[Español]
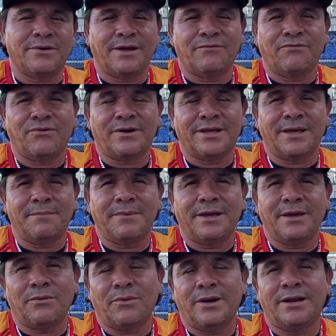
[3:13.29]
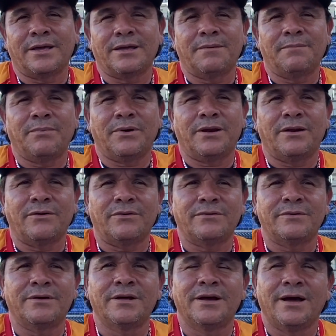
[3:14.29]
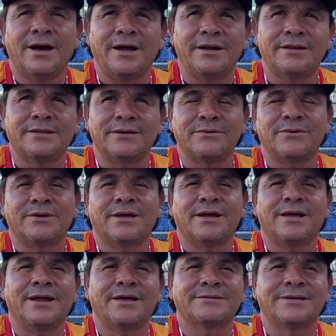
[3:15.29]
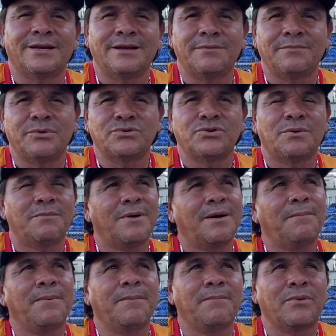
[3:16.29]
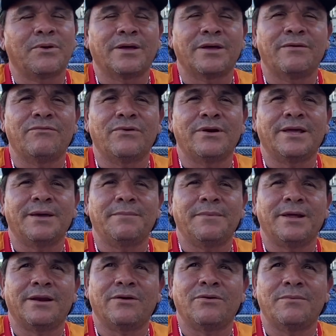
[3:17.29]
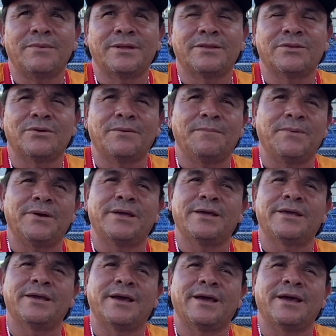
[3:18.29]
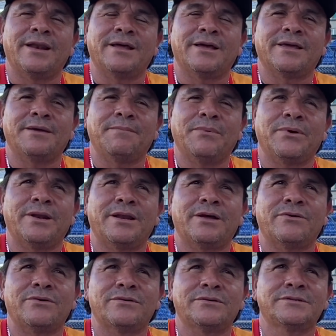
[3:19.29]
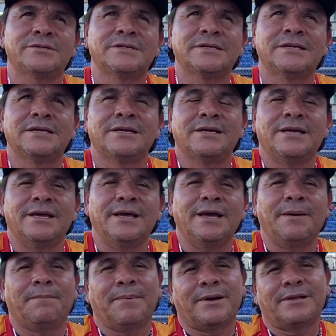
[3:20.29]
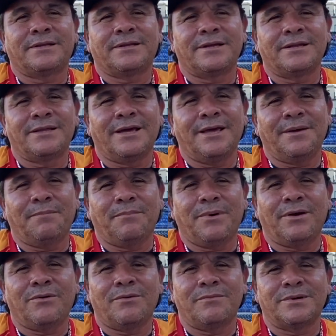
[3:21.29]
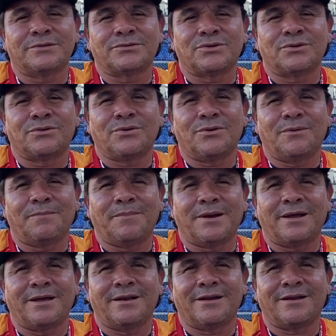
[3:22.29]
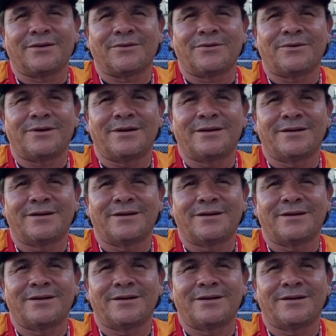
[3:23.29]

que fue el que me llevó al equipo de León. A él tengo que agradecerle mucho más, pues porque él fue el que me recomendó, pues y llegué al equipo de León y a partir de ahí pues comenzó todo para Henry Roa.